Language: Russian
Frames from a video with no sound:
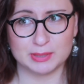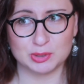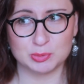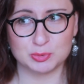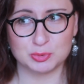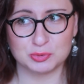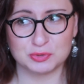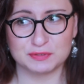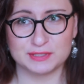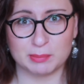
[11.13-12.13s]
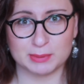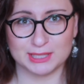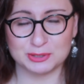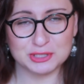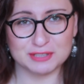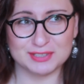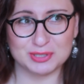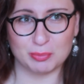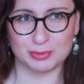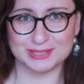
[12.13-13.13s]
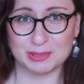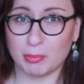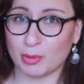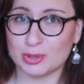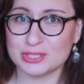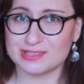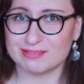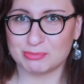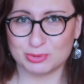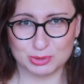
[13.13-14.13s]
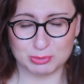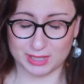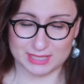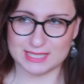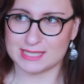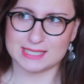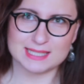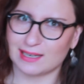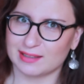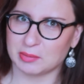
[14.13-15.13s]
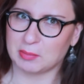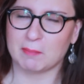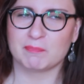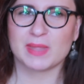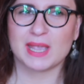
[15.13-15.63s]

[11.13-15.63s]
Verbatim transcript: поэтому все последующие видео после прошлого будут мне казаться странными.